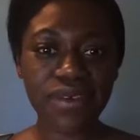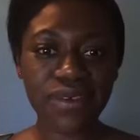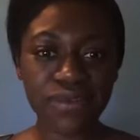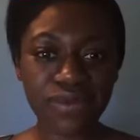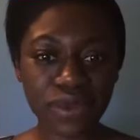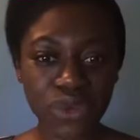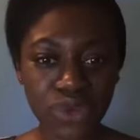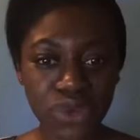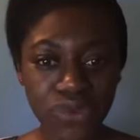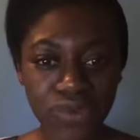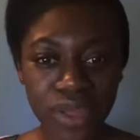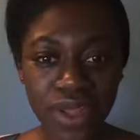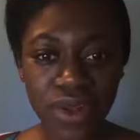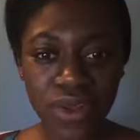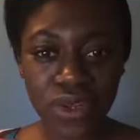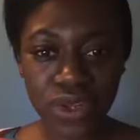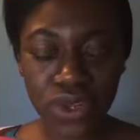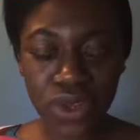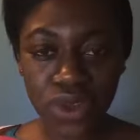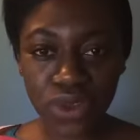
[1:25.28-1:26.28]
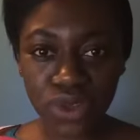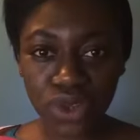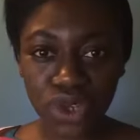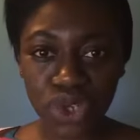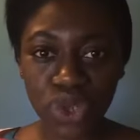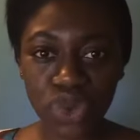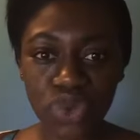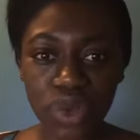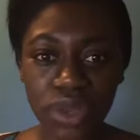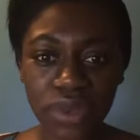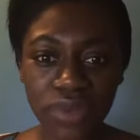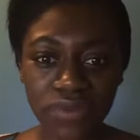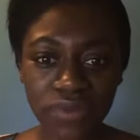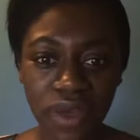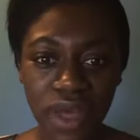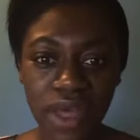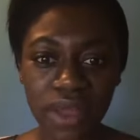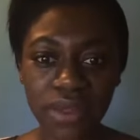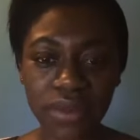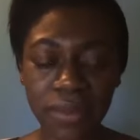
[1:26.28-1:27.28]
Vous suivez le son, tu suis,
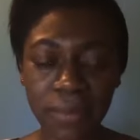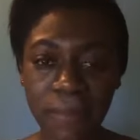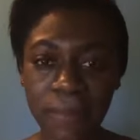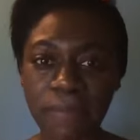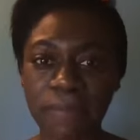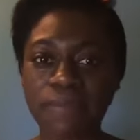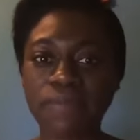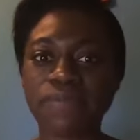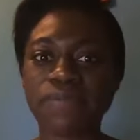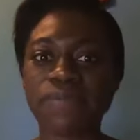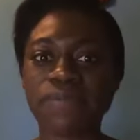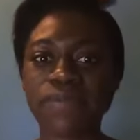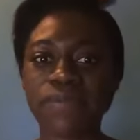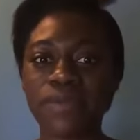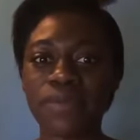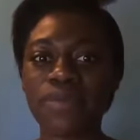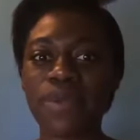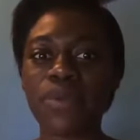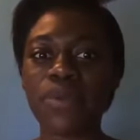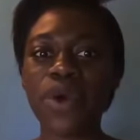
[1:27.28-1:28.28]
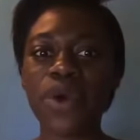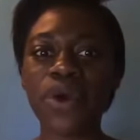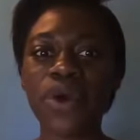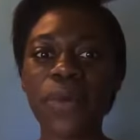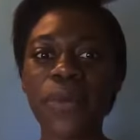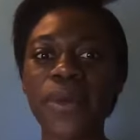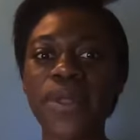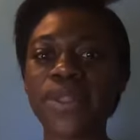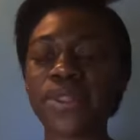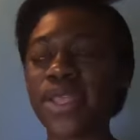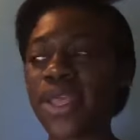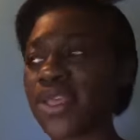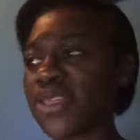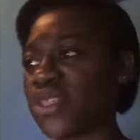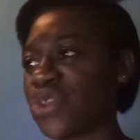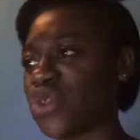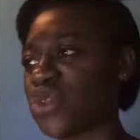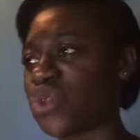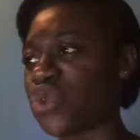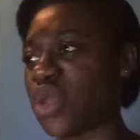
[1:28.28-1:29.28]
Franck Même en commentaire
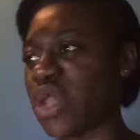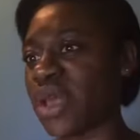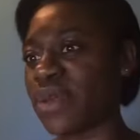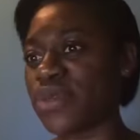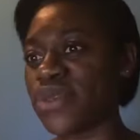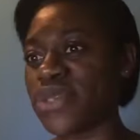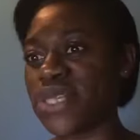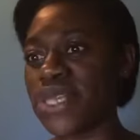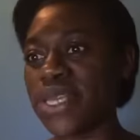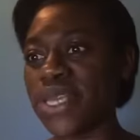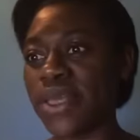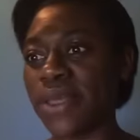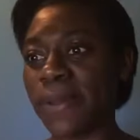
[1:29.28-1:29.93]
si tu suis la musique.